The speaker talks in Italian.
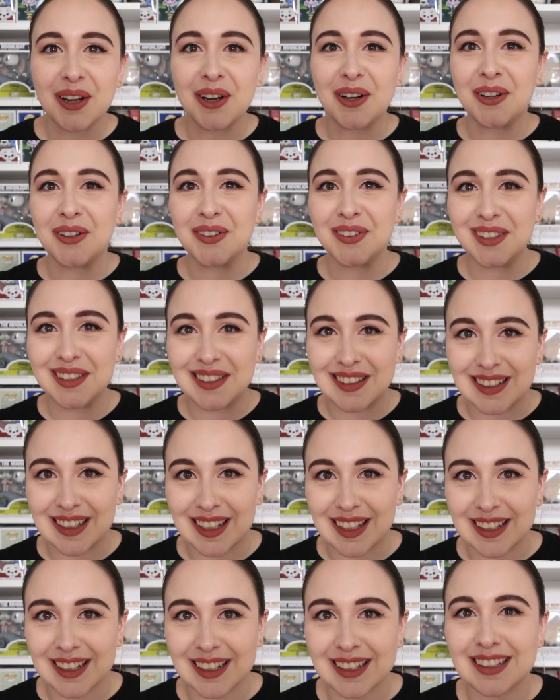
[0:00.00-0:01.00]

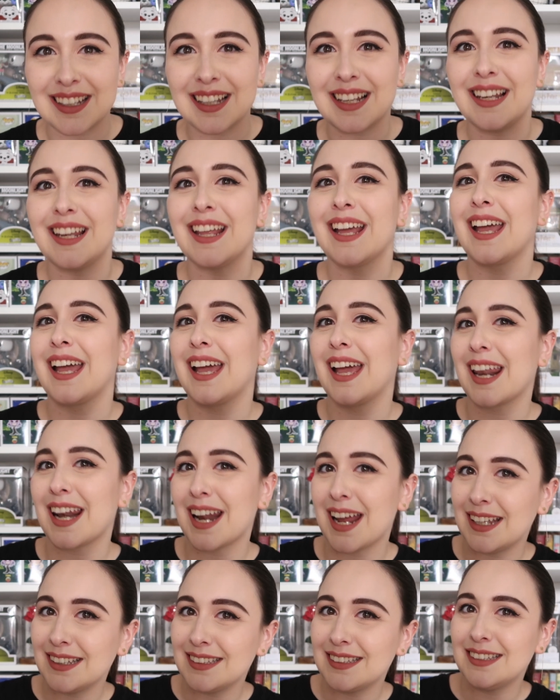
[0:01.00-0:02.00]
contiene delle
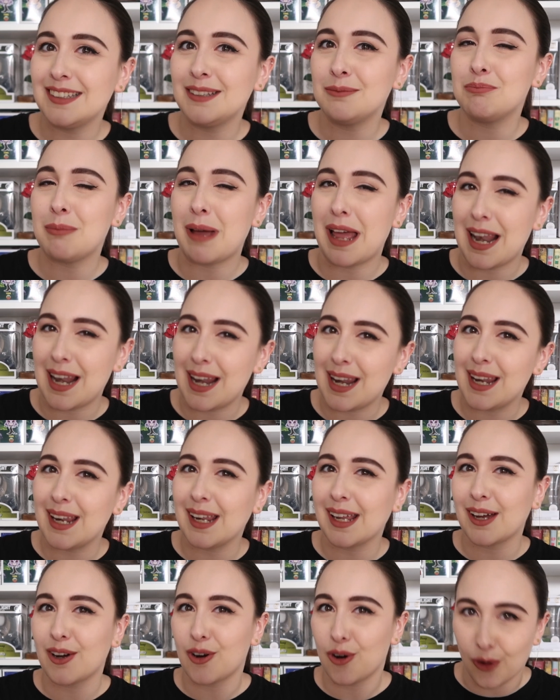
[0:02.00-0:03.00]
gran
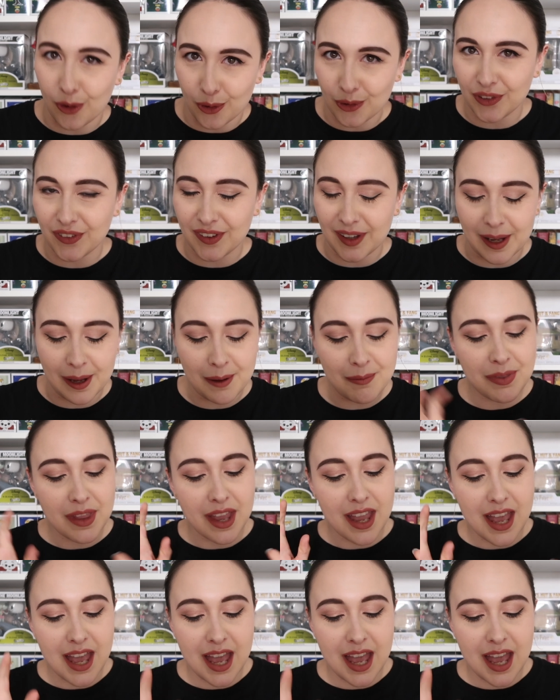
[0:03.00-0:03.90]
belle cose